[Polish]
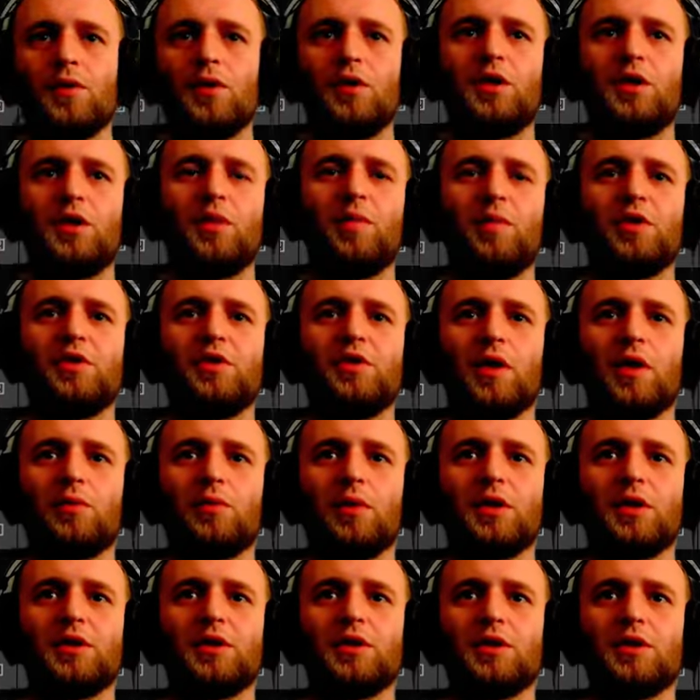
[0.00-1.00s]
I ty bez
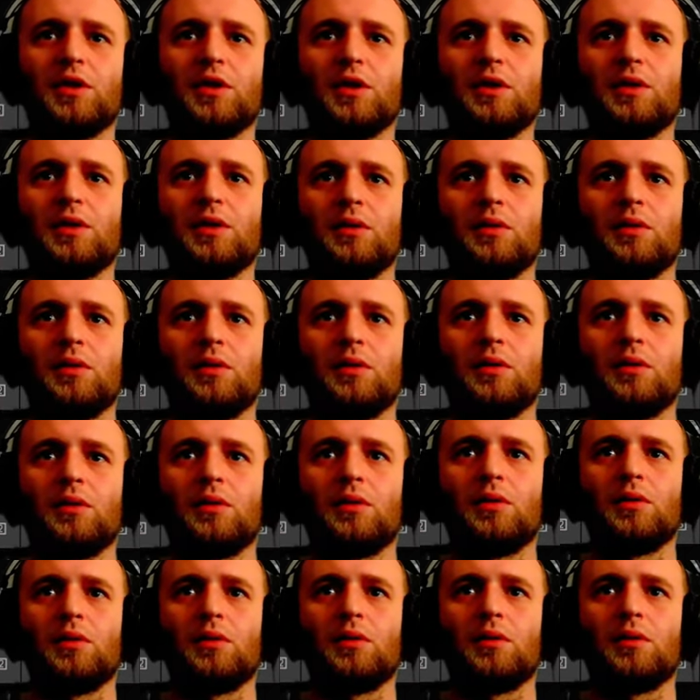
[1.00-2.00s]
światła jesteś, nie? Ze
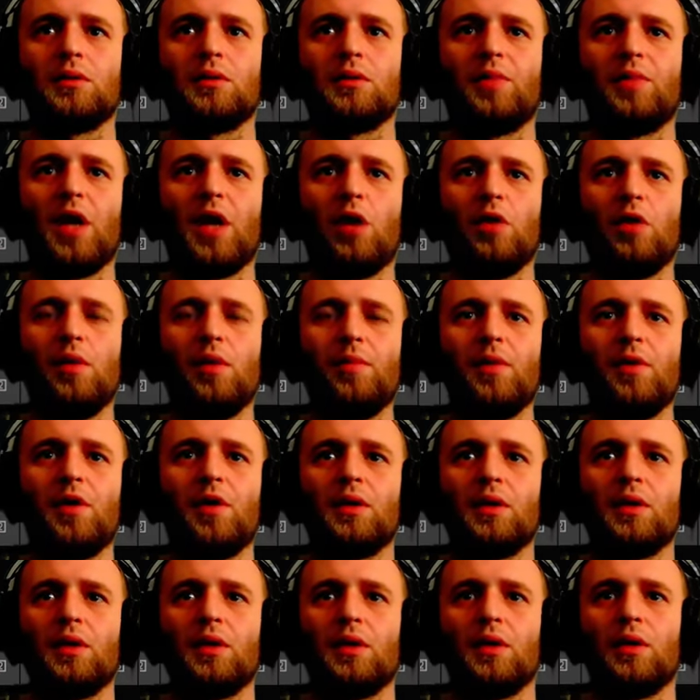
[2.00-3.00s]
światłem. Białym?
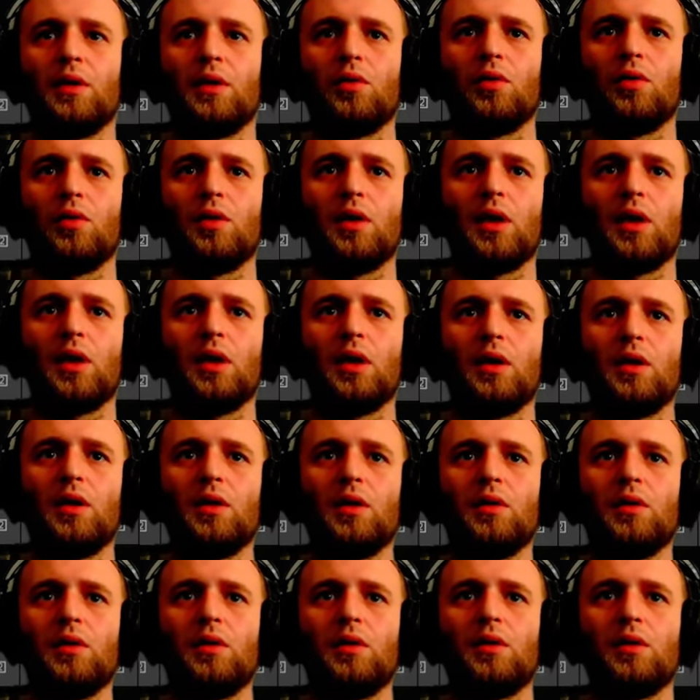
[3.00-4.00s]
Nie. No ja... tym,
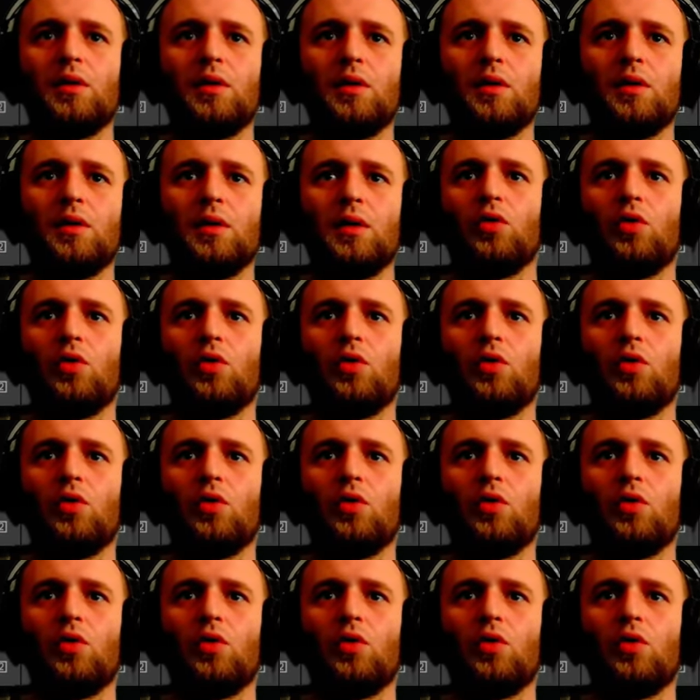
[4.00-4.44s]
co miałem.